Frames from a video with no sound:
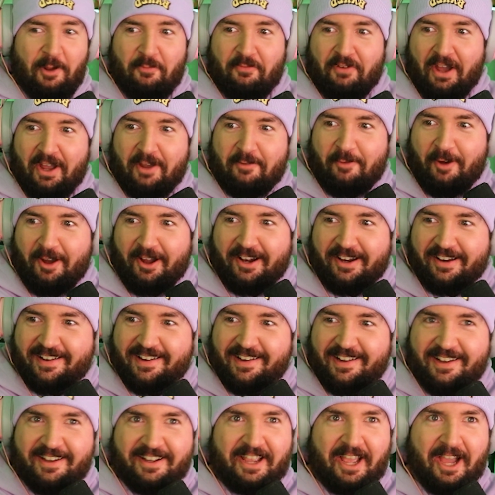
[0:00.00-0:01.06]
Auf einmal
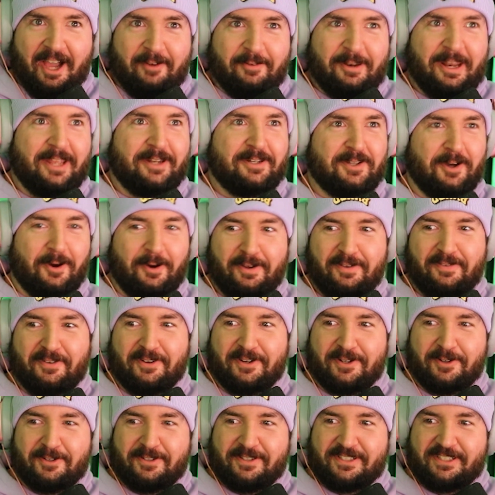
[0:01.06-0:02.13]
kam der Teufel
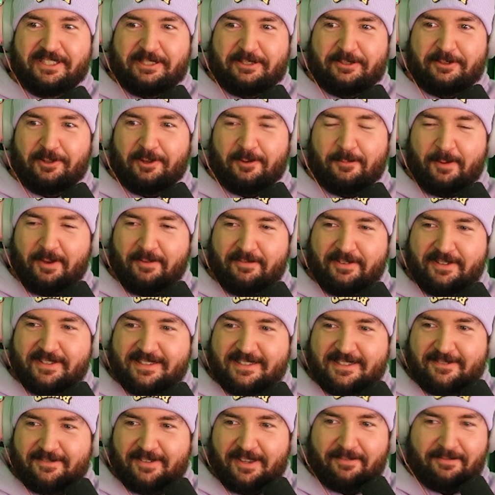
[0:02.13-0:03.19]
durch die Türe bei
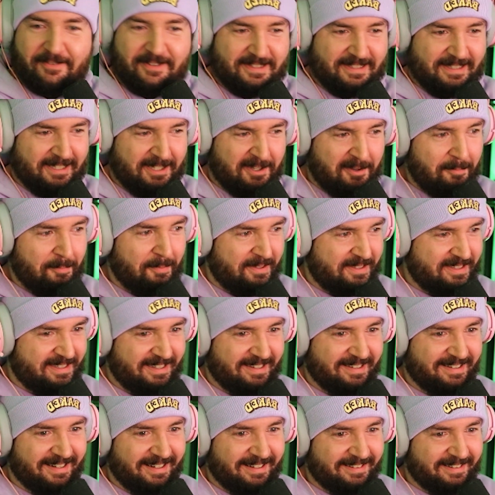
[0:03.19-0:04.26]
Wissenswert. Was ist denn hier
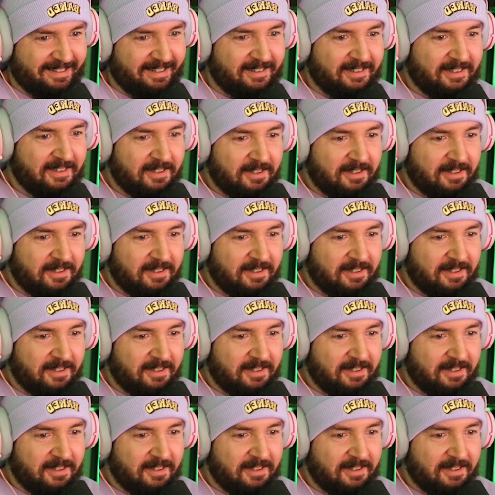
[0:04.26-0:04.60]
passiert, Alter?